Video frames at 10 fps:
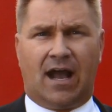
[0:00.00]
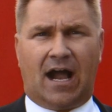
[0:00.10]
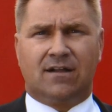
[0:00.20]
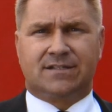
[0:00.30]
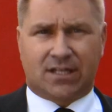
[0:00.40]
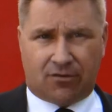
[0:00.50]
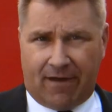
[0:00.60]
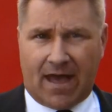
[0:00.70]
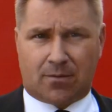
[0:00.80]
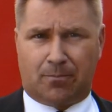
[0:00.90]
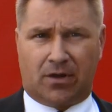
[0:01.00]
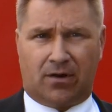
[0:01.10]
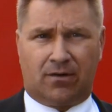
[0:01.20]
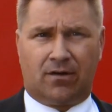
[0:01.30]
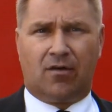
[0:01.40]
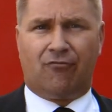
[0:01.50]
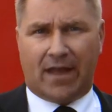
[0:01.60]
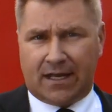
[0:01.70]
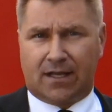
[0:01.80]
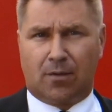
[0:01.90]
Als Gewerbler
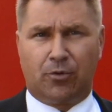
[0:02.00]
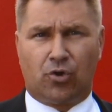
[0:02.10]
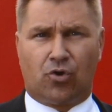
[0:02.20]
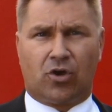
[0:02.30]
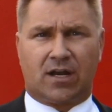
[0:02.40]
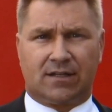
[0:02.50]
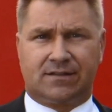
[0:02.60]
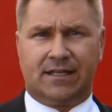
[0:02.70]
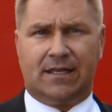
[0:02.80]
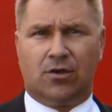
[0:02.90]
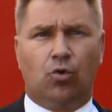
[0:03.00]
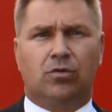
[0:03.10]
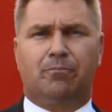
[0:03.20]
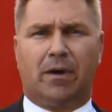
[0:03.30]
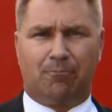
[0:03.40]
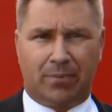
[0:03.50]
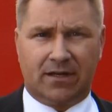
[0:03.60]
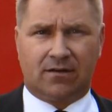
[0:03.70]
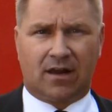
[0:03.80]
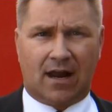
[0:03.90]
weniger Bürokratie und
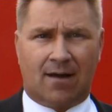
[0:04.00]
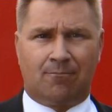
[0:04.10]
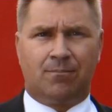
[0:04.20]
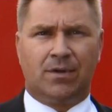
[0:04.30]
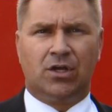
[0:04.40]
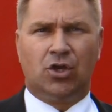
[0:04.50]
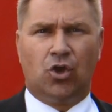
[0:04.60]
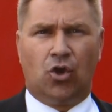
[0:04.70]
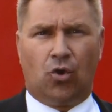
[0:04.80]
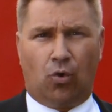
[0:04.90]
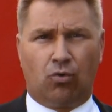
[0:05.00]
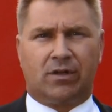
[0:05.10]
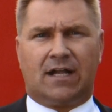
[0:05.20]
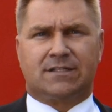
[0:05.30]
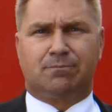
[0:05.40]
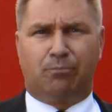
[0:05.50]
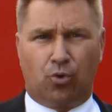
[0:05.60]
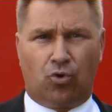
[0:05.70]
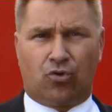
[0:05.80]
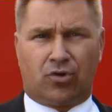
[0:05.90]
Papierkram. Und als
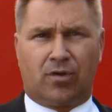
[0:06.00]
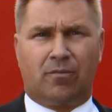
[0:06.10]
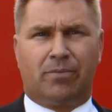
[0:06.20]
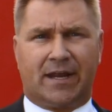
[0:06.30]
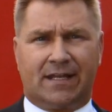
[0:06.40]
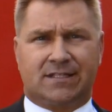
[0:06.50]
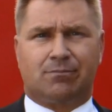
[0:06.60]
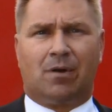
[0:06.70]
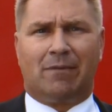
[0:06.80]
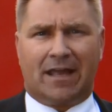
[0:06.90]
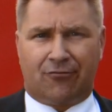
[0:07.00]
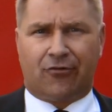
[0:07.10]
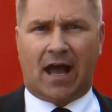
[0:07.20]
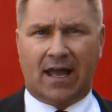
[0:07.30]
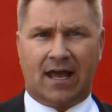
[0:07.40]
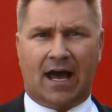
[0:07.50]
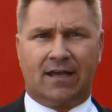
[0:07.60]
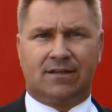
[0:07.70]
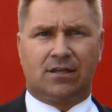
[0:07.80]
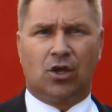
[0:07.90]
Bauer bringt es mir mehr
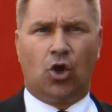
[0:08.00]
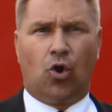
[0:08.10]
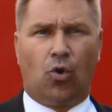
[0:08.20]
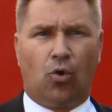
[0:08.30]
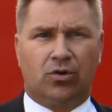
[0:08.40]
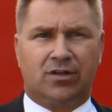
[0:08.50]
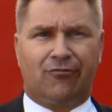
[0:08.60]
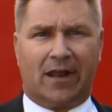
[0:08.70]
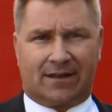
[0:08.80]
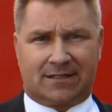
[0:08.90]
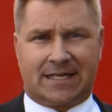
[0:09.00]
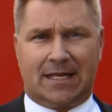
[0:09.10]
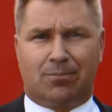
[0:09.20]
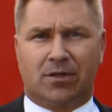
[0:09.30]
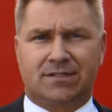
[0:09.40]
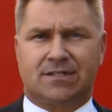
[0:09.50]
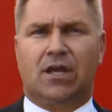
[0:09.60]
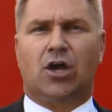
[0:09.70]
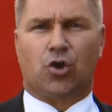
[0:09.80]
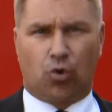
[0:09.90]
Freiheit und flexibleres
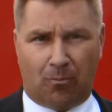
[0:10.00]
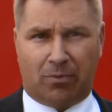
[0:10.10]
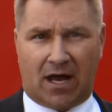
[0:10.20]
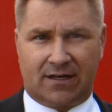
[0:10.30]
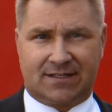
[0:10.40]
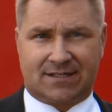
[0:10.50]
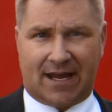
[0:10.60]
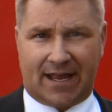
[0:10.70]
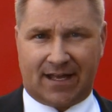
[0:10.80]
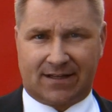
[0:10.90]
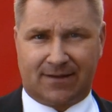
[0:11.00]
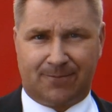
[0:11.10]
Raumplanungsrecht.